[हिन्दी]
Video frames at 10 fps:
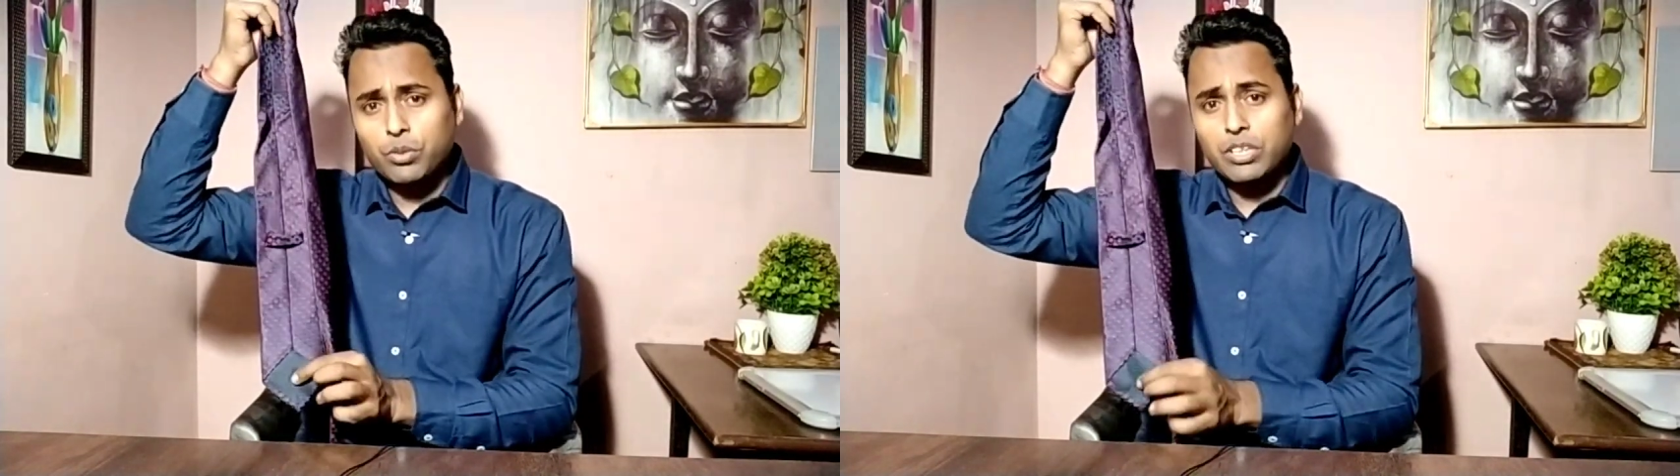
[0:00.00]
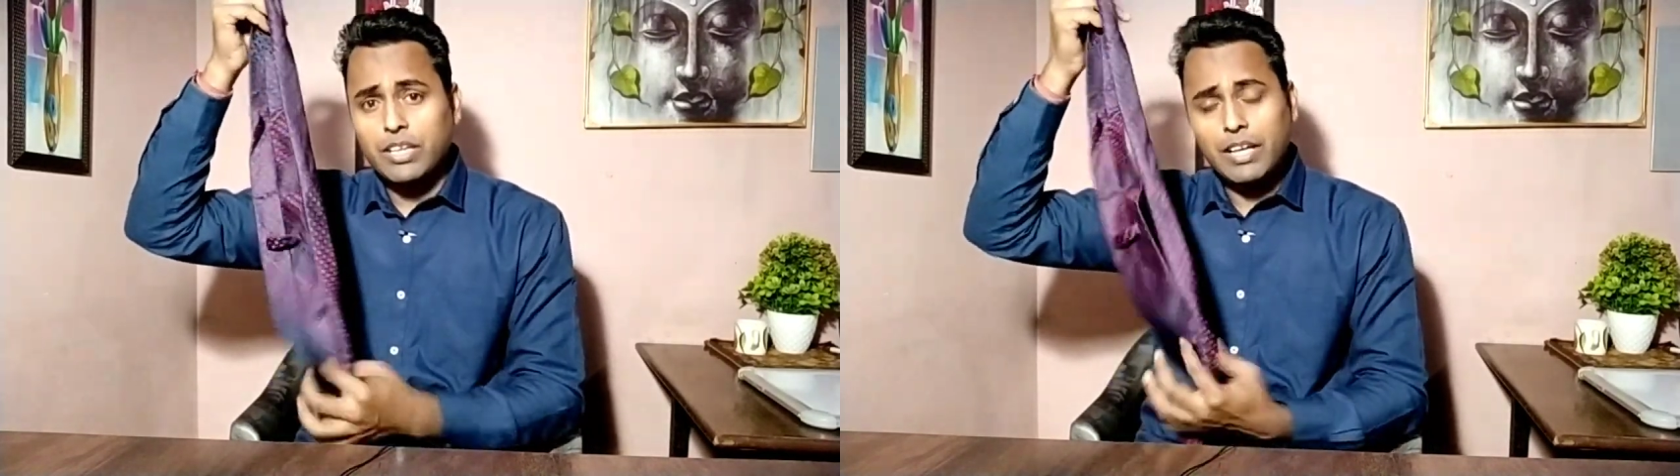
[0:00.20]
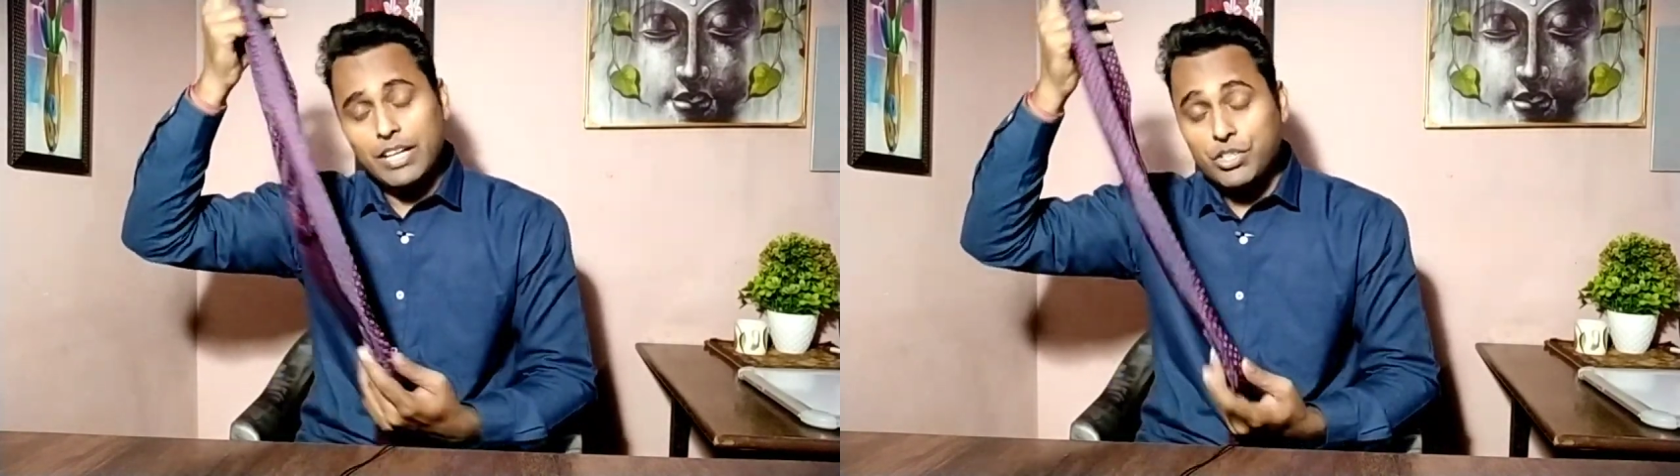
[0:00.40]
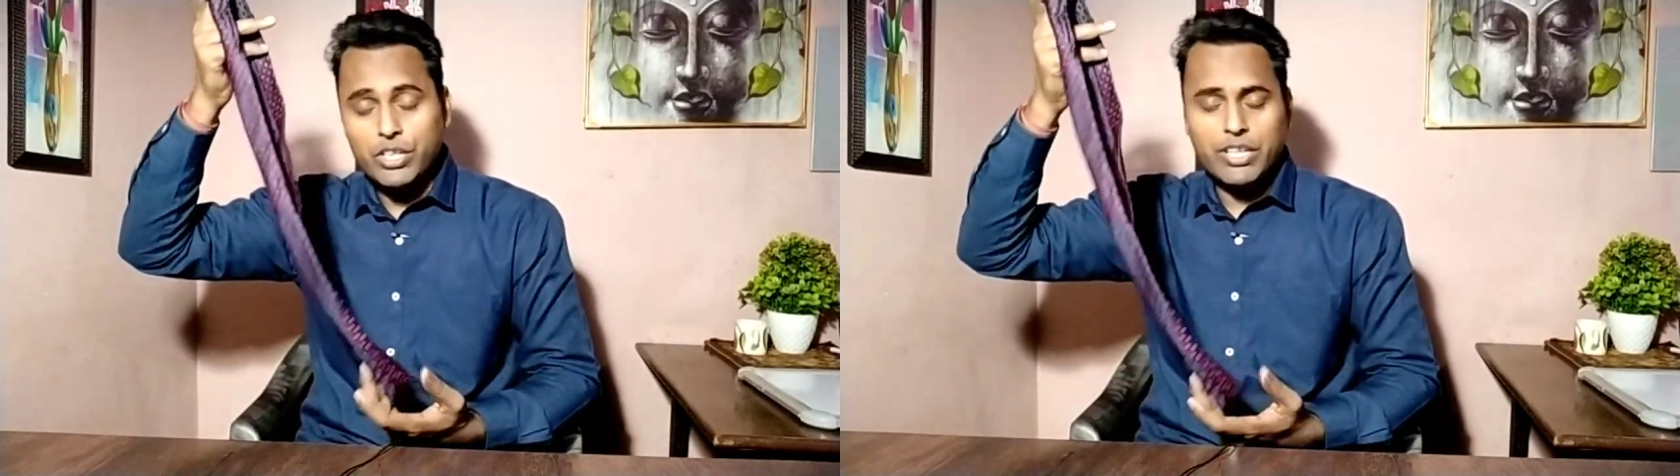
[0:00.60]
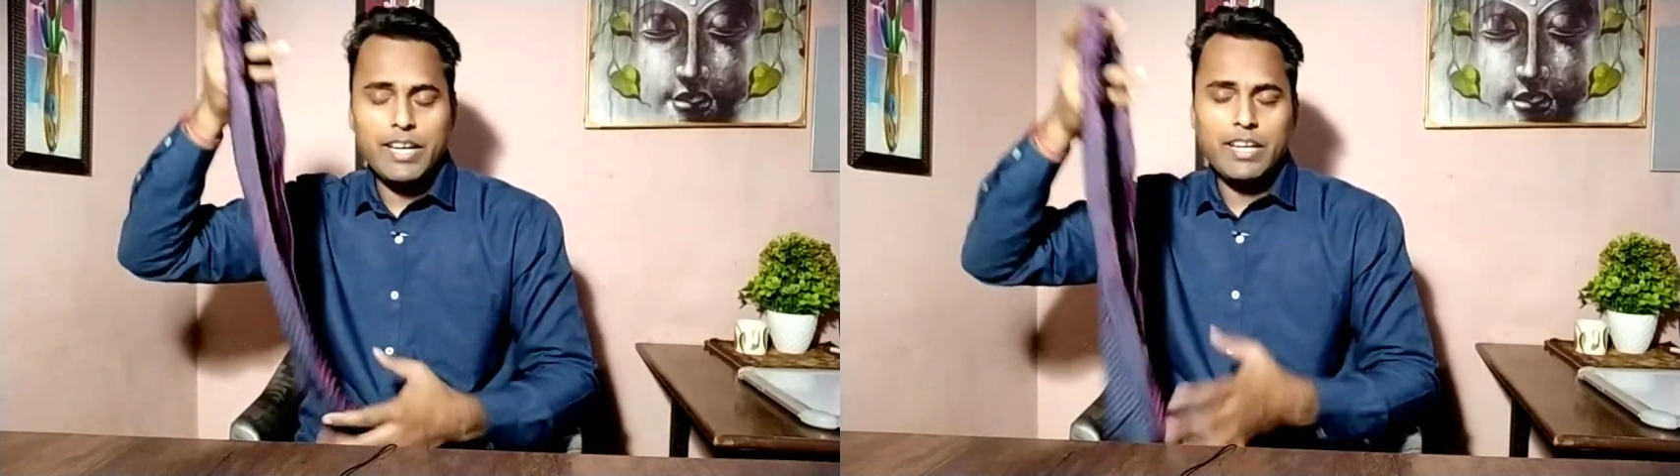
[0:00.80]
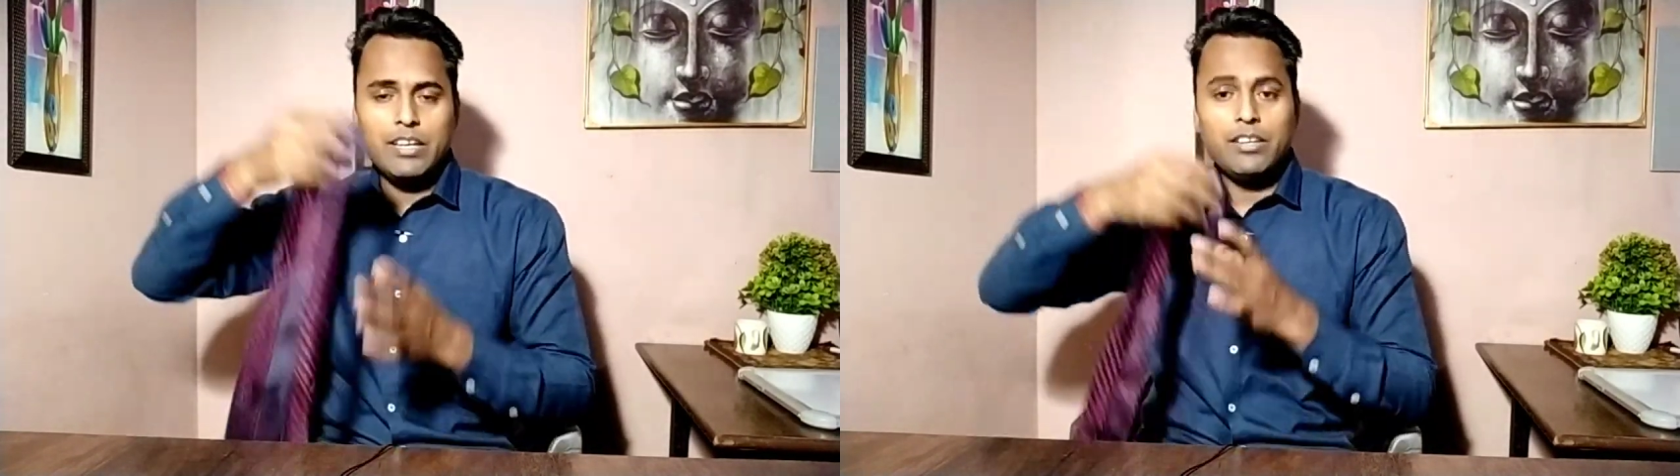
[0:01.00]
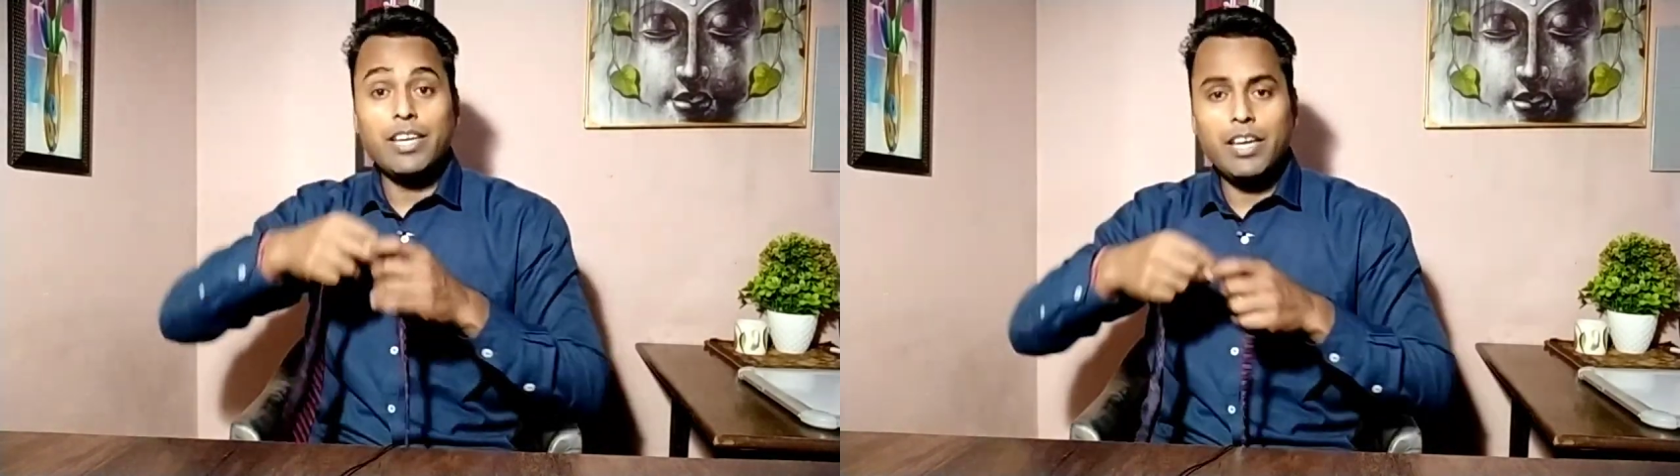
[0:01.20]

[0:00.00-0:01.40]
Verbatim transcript: होती है अच्छी टाई की